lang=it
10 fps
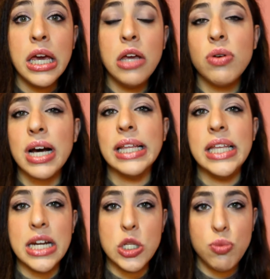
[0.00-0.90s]
in una
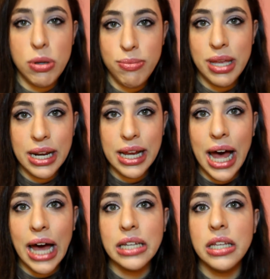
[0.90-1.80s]
catena di
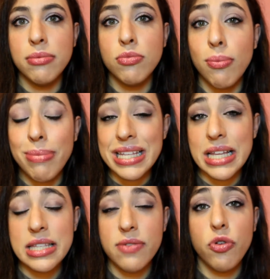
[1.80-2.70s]
supermercati
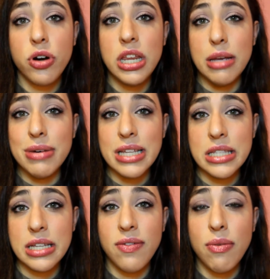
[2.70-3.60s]
abbastanza forniti e
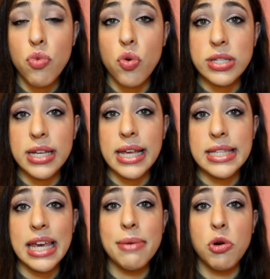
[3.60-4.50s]
abbastanza famosi che
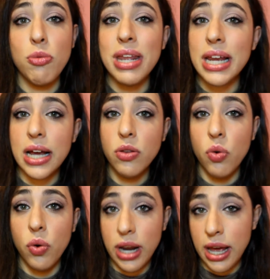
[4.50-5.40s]
si chiamano
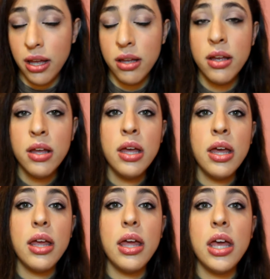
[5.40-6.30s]
Mercadona
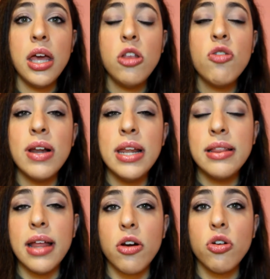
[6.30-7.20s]
e dove
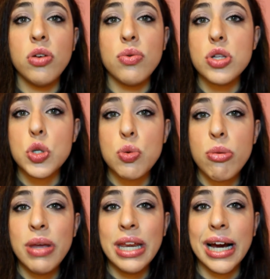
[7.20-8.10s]
all'interno di questo
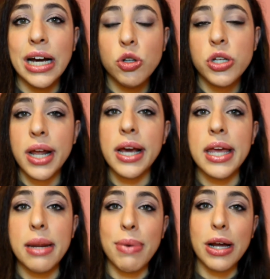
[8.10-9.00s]
supermercato c'era anche
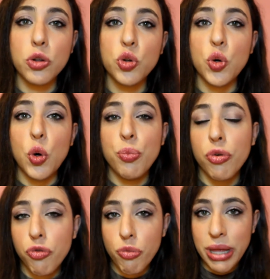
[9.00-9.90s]
il reparto
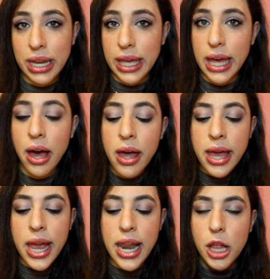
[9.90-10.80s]
profumeria e